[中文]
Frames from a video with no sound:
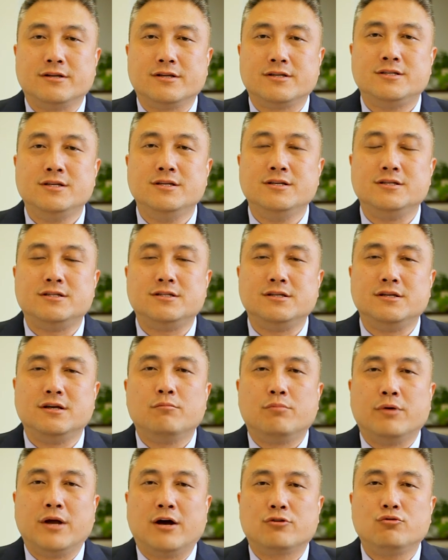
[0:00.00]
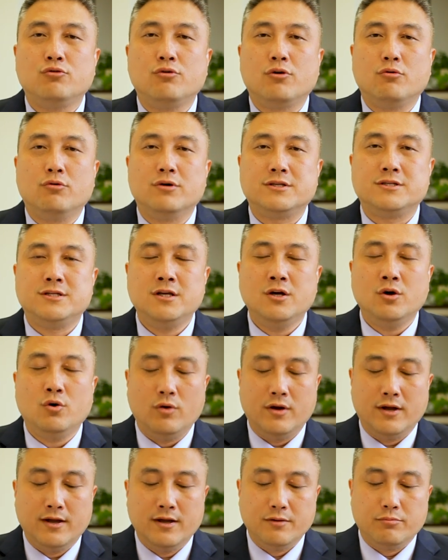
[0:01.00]
的信息，不要错过机
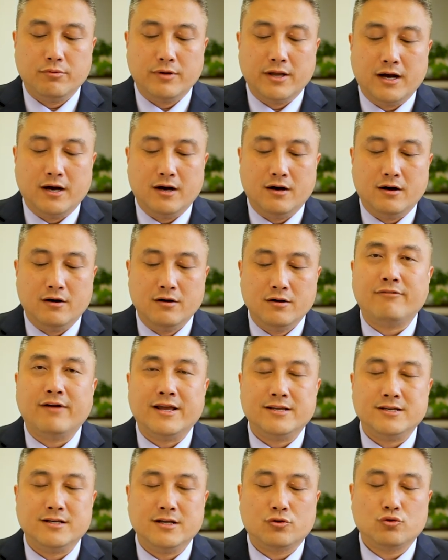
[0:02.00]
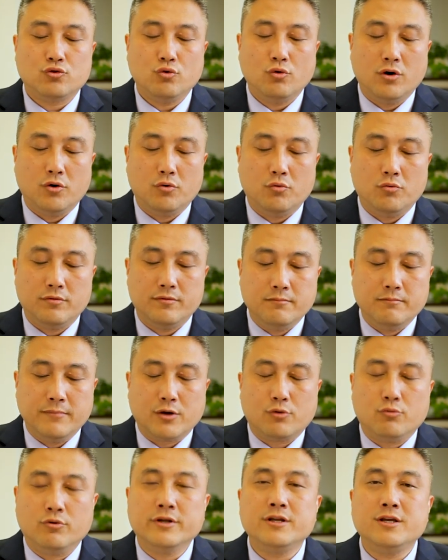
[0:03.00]
会，不要犯一些错误。美
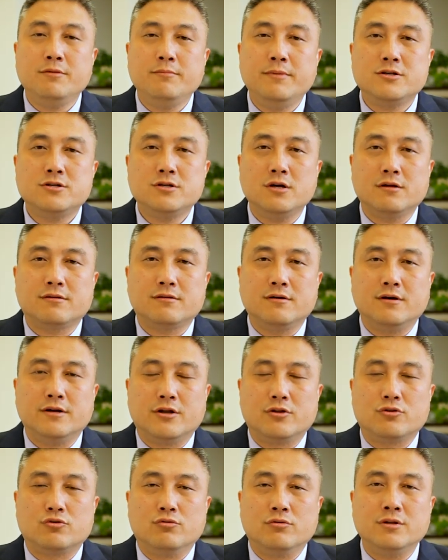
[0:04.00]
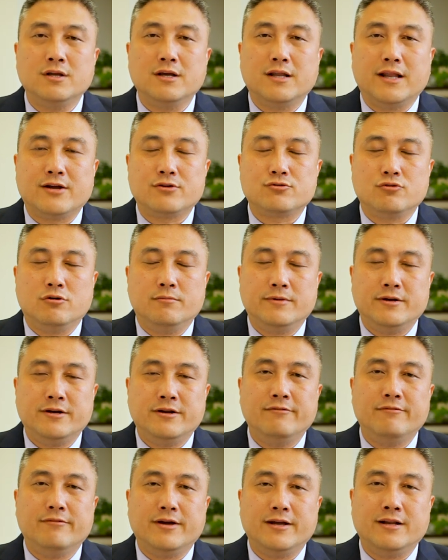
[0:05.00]
国的移民政策呢，总体来说，我们
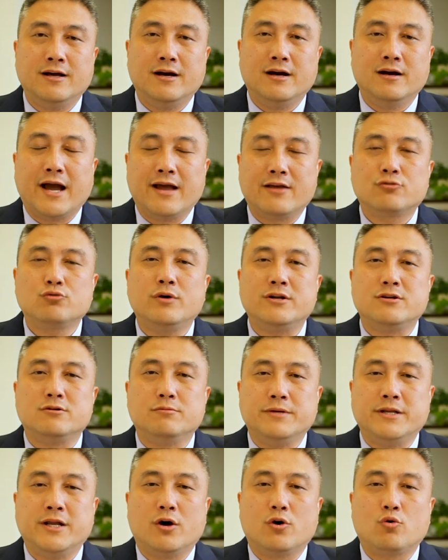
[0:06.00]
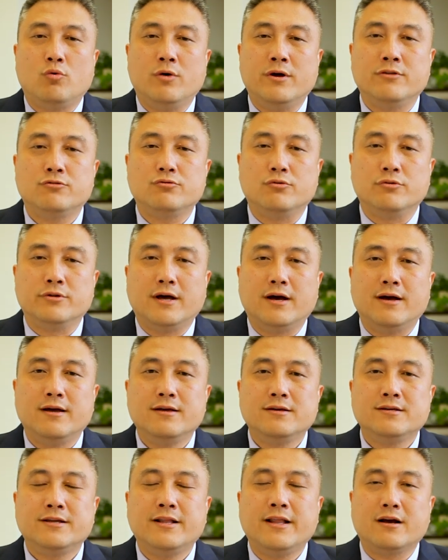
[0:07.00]
认为呢，还算是比较宽松的。
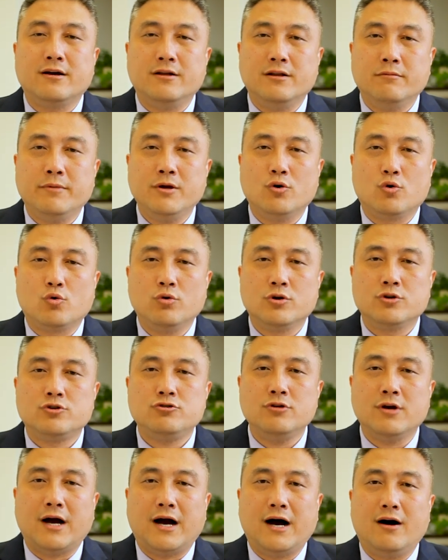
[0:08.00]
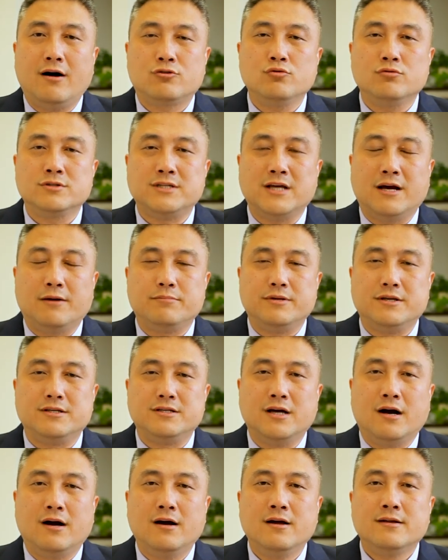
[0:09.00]
现在可能没有过去好，纵向比
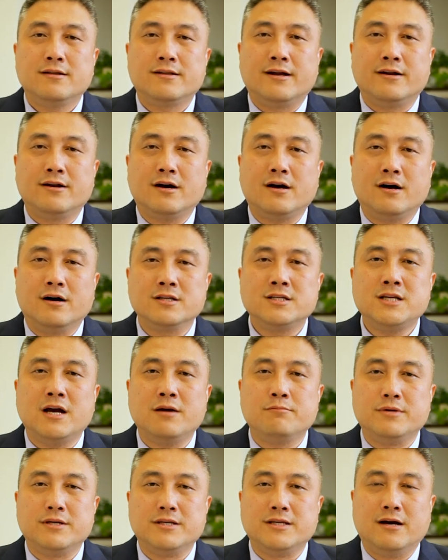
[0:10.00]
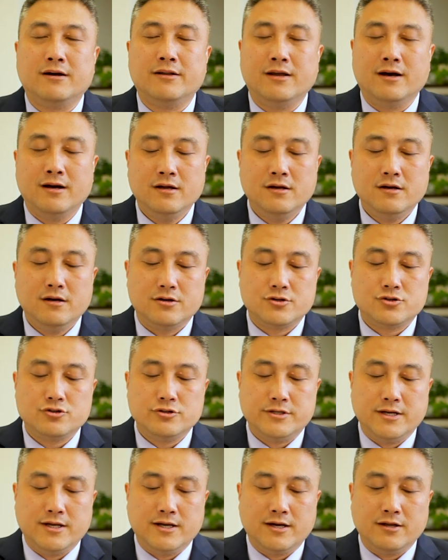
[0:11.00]
较，但是横向比较呢，和世
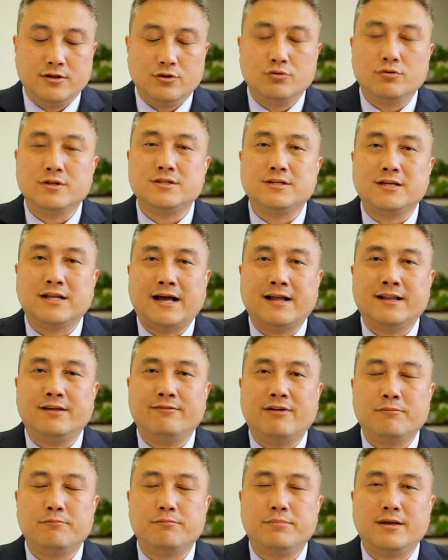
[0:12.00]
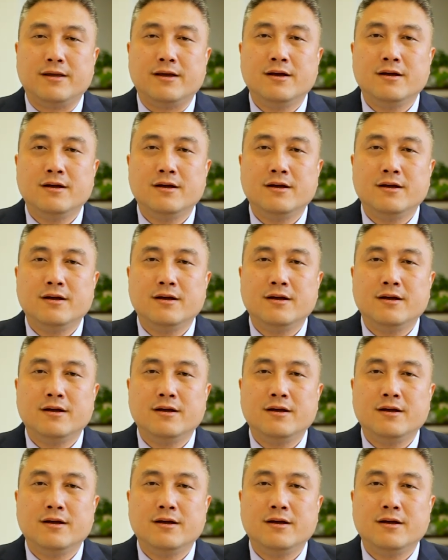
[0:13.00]
界很多其他地方比。